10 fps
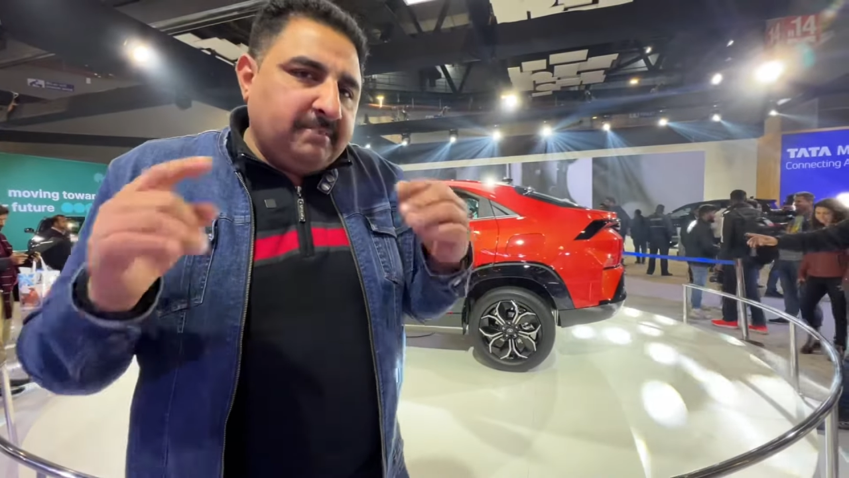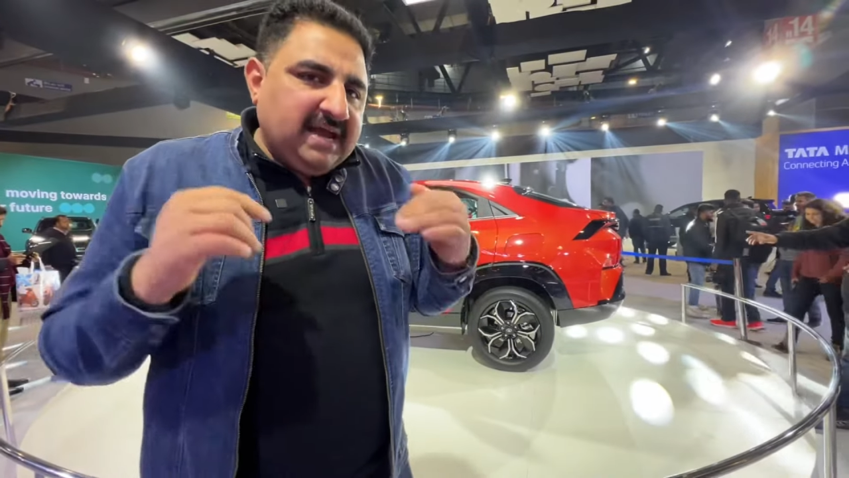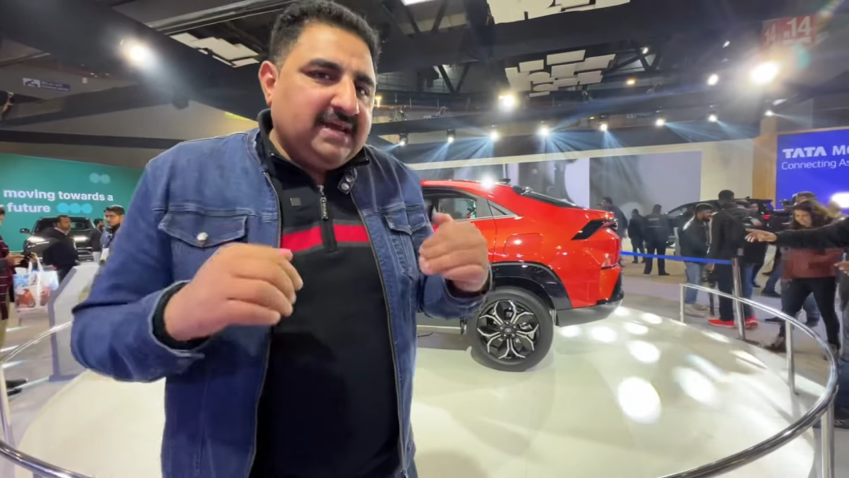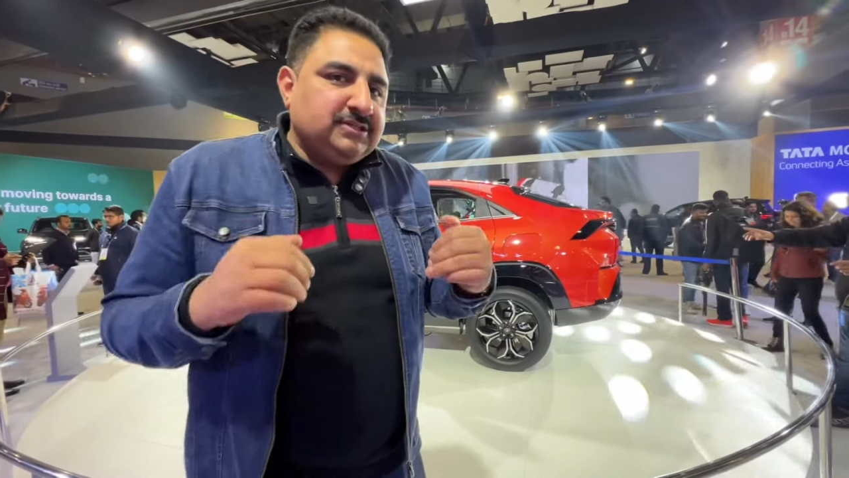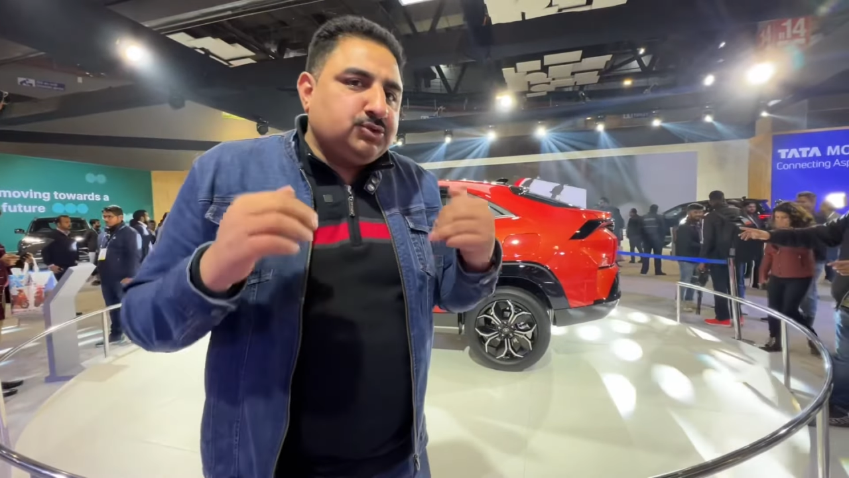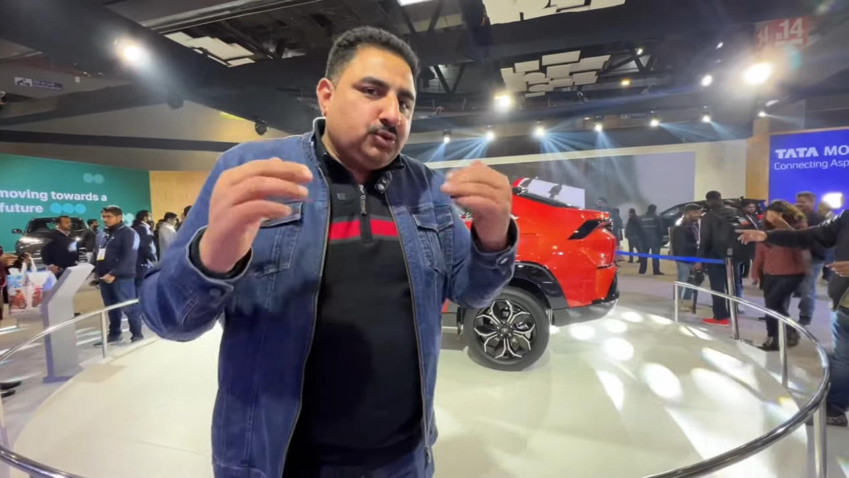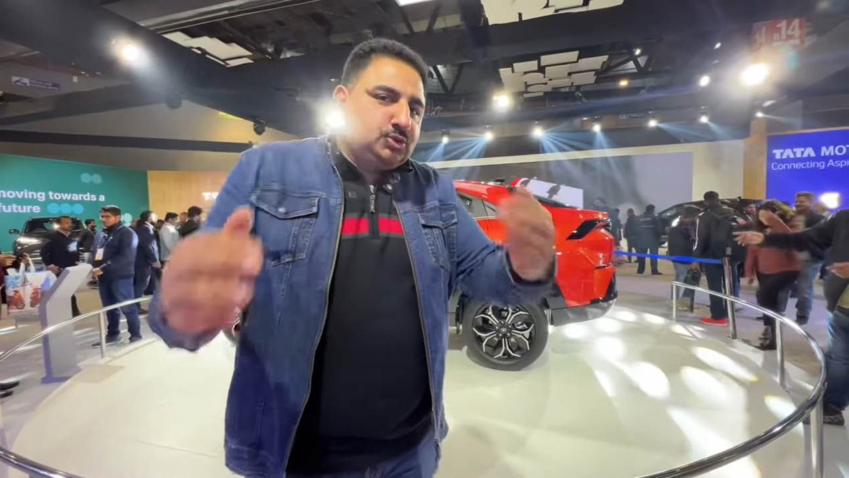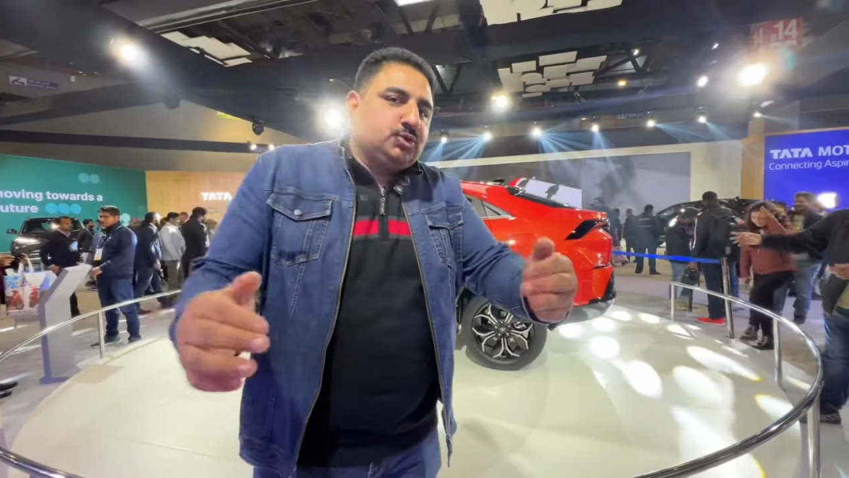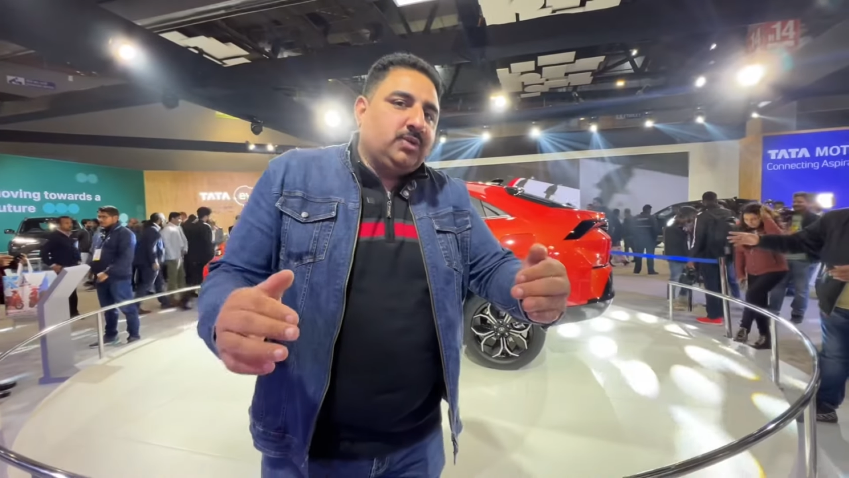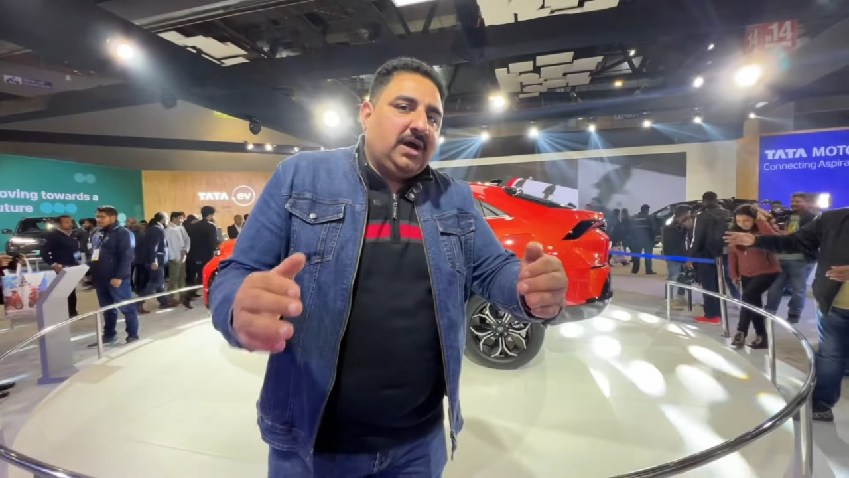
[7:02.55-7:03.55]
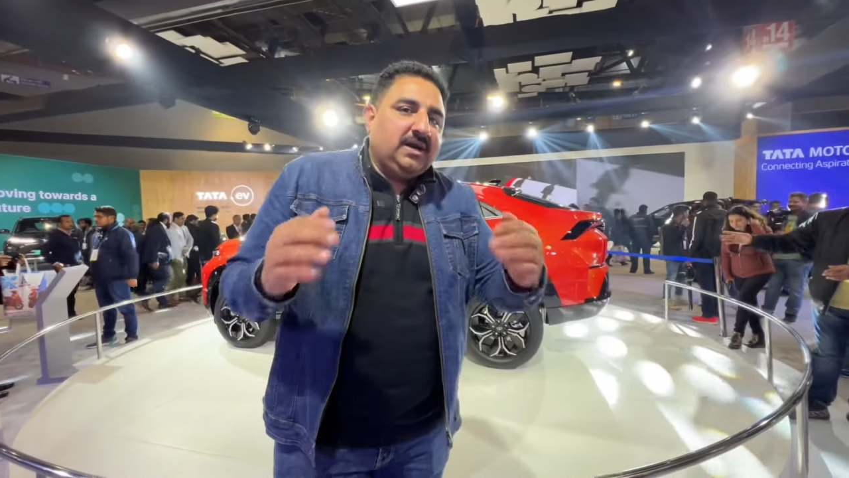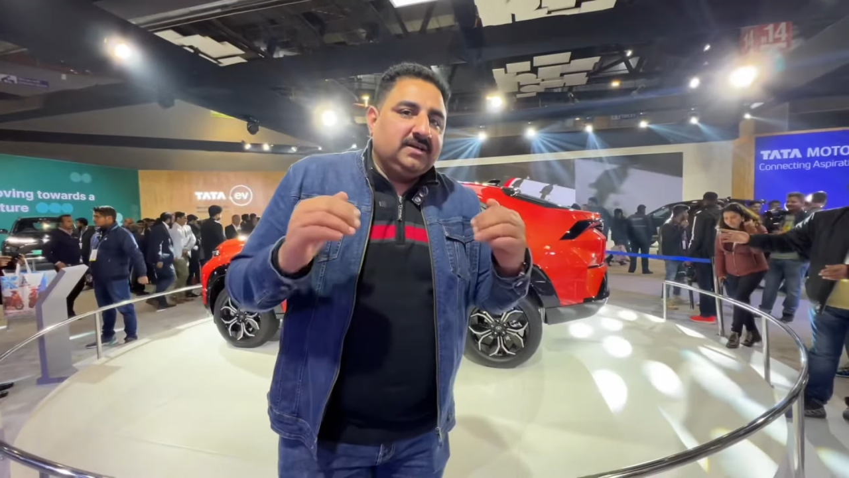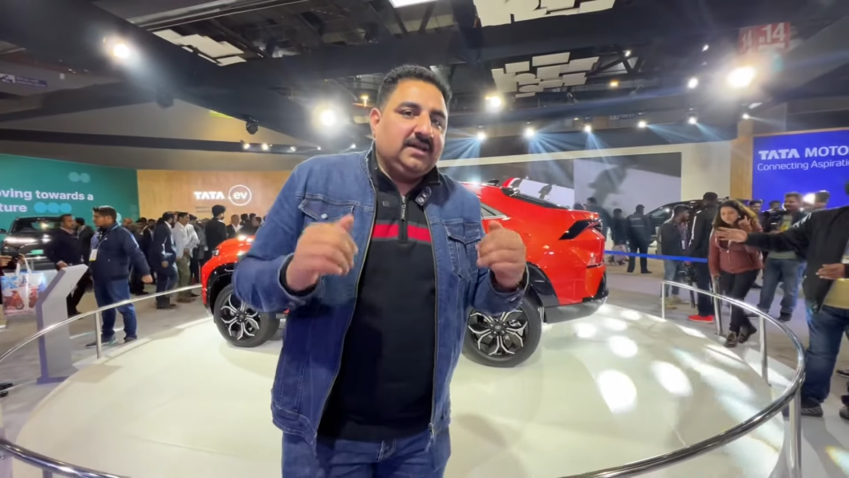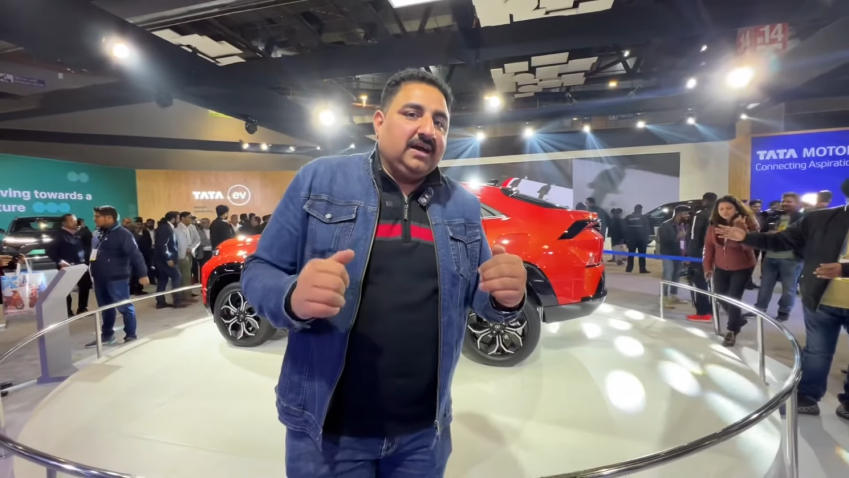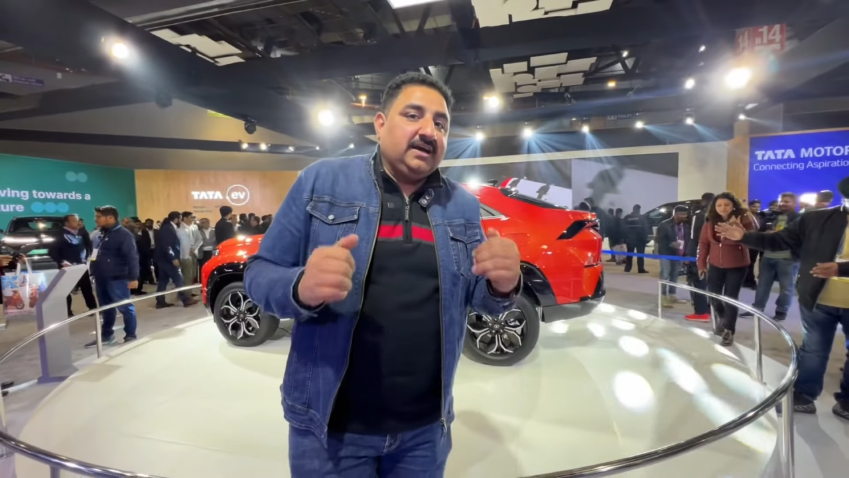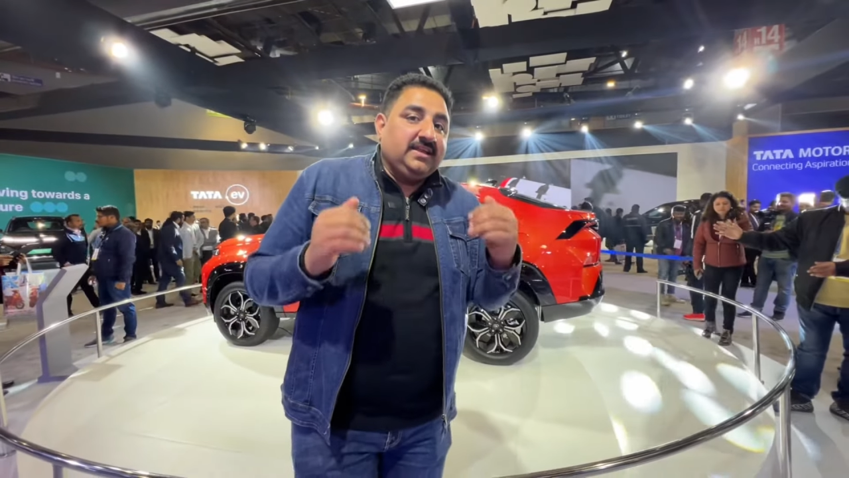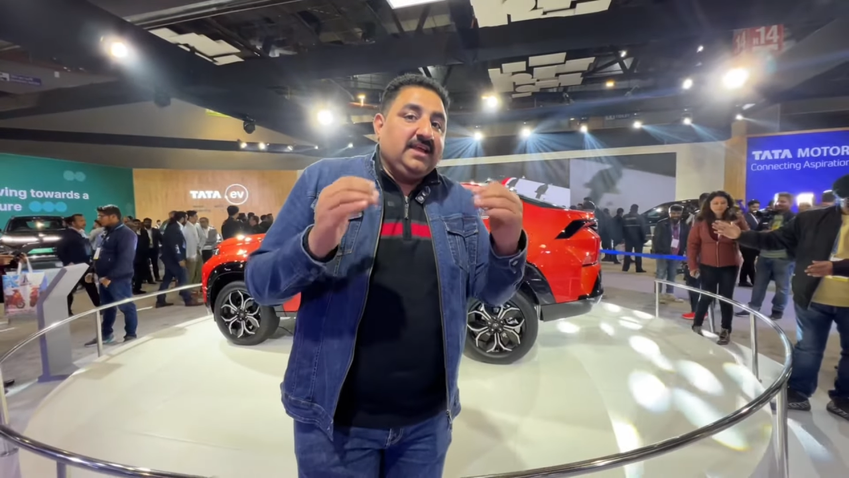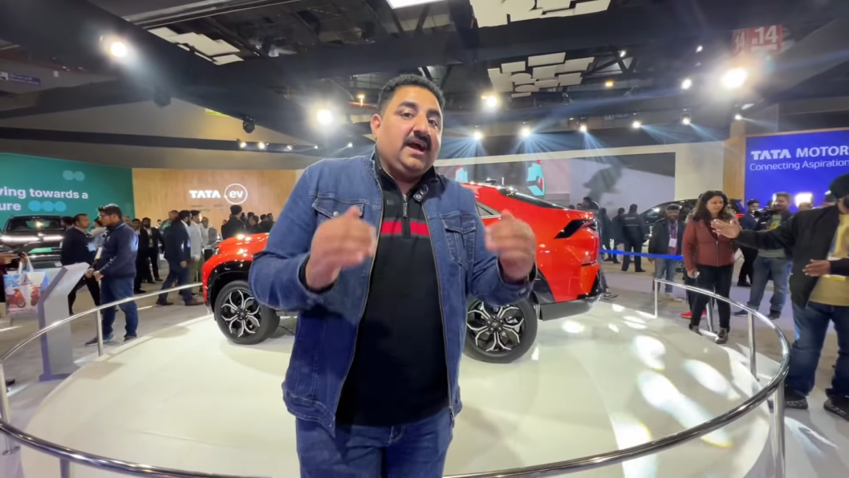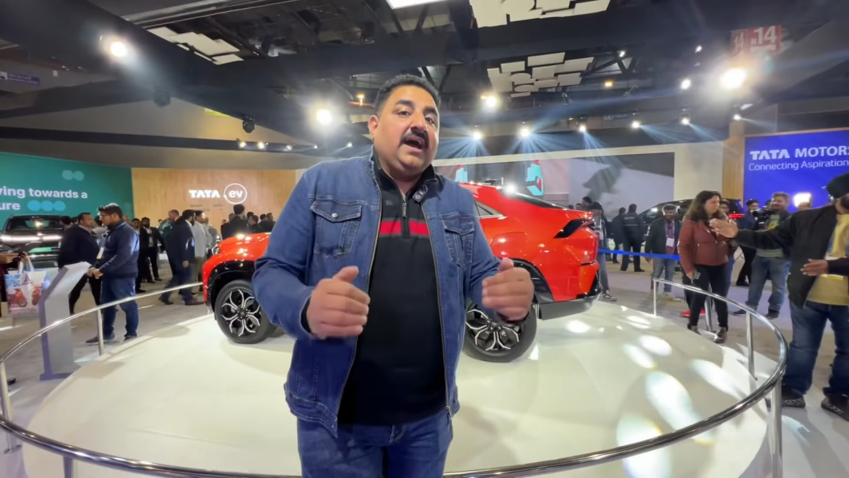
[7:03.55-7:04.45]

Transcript: मैं सोचूंगा अगर ये